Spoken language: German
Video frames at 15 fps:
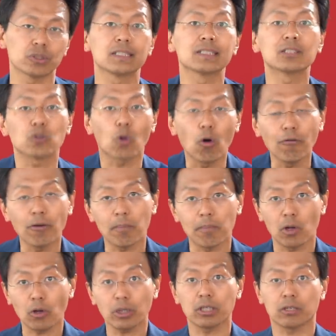Dieses
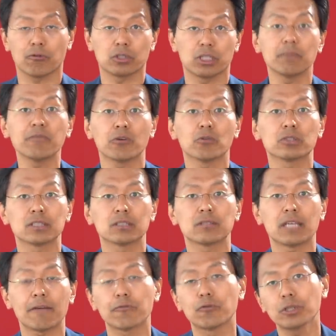Overblocking, vor dem wir uns so
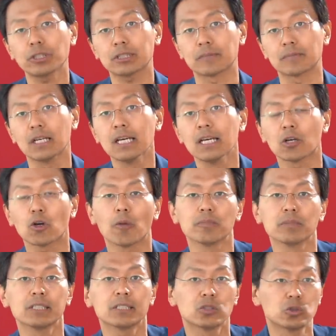sehr fürchten, kommt
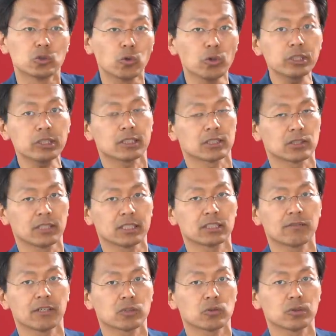nicht durch das
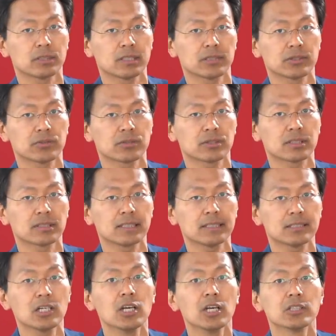Netzwerkdurchsetzungsgesetz,
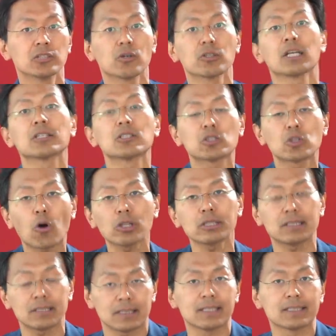sondern
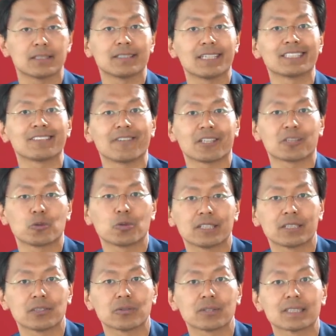trotz des
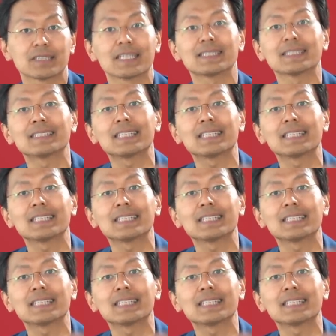Netzwerkdurchsetzungsgesetzes.